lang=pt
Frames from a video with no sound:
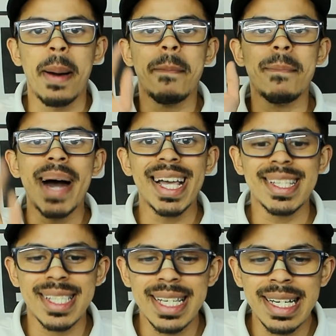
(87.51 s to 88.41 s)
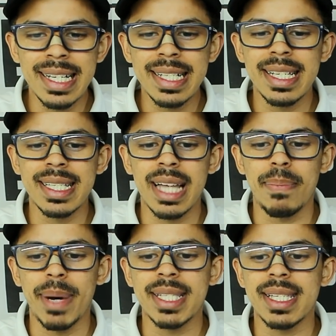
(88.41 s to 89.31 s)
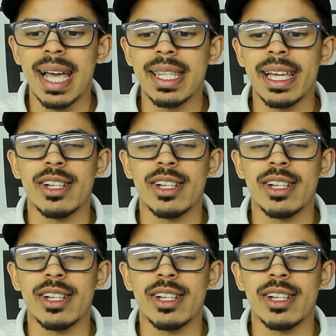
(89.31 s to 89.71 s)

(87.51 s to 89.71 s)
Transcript: Mas antes, rapaziada,